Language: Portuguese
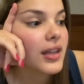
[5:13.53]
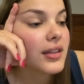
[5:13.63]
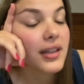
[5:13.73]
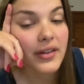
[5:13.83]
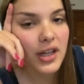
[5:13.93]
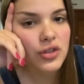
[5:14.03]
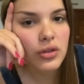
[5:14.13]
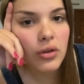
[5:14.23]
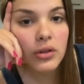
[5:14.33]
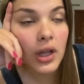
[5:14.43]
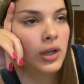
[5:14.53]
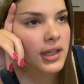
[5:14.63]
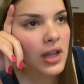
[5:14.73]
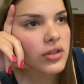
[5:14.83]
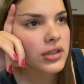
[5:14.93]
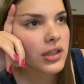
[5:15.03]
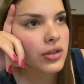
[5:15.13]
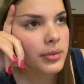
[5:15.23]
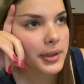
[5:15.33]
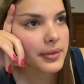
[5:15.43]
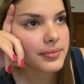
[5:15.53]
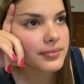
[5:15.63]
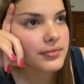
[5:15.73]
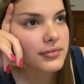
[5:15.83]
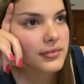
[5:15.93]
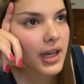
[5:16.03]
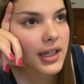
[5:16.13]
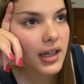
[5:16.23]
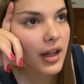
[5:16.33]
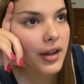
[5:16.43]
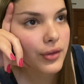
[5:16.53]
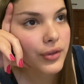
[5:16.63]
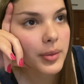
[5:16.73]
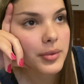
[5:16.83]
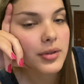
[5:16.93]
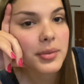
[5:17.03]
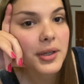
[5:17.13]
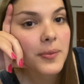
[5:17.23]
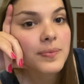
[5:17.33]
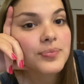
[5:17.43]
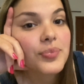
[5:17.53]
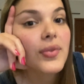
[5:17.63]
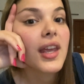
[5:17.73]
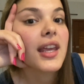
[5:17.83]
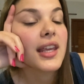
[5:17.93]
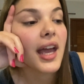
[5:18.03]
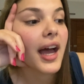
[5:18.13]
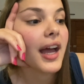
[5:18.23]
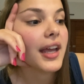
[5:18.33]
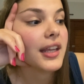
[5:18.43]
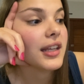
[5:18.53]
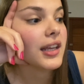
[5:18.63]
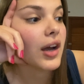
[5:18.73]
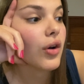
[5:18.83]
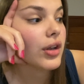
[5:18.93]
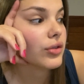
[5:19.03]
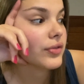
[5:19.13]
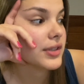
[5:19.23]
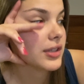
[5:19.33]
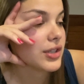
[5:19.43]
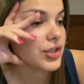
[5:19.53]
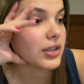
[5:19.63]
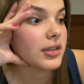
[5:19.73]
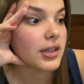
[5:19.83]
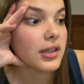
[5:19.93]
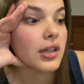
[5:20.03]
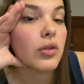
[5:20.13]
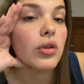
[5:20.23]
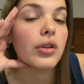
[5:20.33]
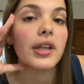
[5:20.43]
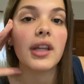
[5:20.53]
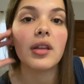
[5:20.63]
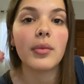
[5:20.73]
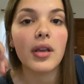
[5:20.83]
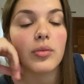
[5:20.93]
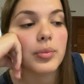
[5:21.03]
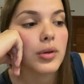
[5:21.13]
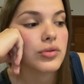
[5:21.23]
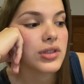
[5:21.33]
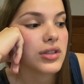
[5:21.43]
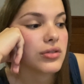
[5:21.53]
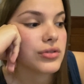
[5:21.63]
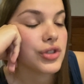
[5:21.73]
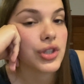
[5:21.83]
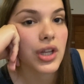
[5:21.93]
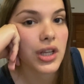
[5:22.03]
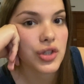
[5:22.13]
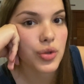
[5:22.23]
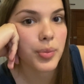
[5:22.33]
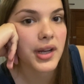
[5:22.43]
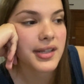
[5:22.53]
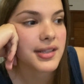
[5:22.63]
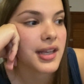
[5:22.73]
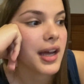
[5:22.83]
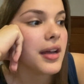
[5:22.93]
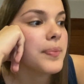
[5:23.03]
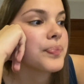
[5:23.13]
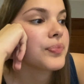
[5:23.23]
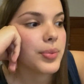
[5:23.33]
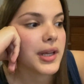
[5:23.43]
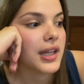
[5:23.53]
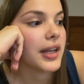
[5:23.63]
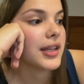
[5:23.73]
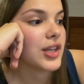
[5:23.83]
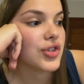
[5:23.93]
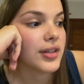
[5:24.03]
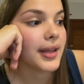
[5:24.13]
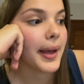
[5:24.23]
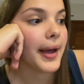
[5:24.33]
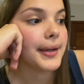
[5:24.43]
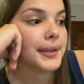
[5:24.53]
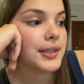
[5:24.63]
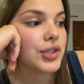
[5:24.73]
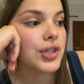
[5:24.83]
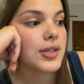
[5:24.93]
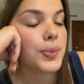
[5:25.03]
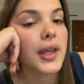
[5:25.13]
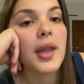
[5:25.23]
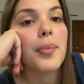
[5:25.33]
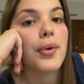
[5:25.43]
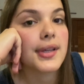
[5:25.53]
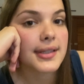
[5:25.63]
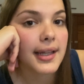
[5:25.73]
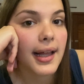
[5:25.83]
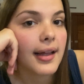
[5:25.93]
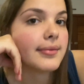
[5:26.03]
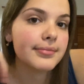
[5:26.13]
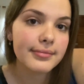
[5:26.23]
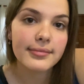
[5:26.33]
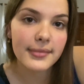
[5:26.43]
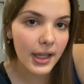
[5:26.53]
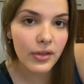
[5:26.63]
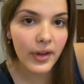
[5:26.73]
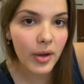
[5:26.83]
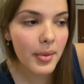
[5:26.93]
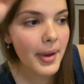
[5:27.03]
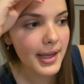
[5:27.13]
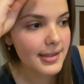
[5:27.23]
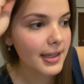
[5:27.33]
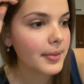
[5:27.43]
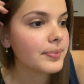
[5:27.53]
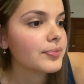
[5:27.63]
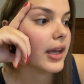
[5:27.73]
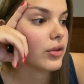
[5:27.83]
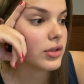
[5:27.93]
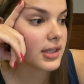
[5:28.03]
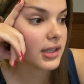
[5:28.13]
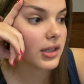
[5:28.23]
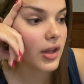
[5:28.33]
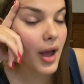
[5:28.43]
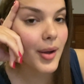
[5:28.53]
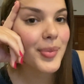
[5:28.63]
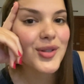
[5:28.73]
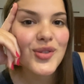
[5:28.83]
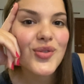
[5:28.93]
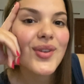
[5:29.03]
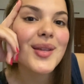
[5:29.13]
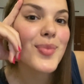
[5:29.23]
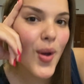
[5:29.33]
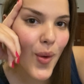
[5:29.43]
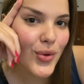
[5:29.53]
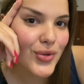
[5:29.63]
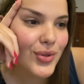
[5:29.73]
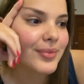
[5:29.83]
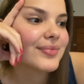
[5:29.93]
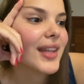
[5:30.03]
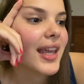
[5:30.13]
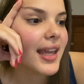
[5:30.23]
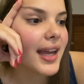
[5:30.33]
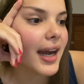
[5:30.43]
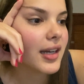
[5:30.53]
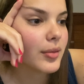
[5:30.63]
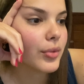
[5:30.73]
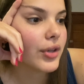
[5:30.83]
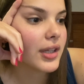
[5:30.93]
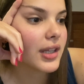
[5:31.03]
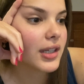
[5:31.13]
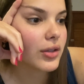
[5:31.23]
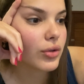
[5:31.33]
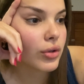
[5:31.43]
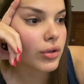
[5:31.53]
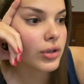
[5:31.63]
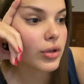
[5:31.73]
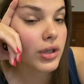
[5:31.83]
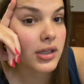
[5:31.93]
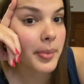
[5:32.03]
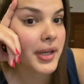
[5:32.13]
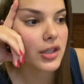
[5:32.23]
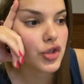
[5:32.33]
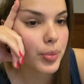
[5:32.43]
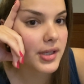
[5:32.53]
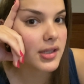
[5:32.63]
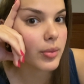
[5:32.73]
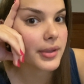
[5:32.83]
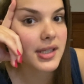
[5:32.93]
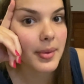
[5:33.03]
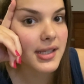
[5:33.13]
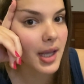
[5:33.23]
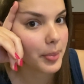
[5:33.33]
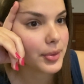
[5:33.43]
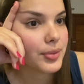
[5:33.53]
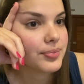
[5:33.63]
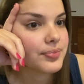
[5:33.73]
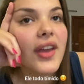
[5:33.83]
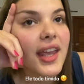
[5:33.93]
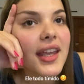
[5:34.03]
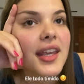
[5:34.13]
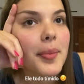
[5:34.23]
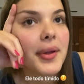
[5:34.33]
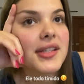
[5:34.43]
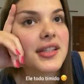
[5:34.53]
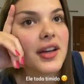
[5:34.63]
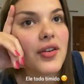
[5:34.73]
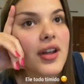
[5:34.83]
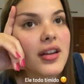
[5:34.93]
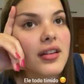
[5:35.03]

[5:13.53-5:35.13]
Na verdade, não, nem consegui dormir. Ah, a por dormir. E aí, agora eu tô fazendo a janta, então coloquei também um pãozinho de queijo pra assar. Porque na hora tem que jantar antes, porque depois lá ela não vai comer mais, né? Eu tô esquentando a água fiz de fazer miojo e carne moída que eu tô colocando a perna de pressão pra ser mais rápido. Vem aqui aparecer agora.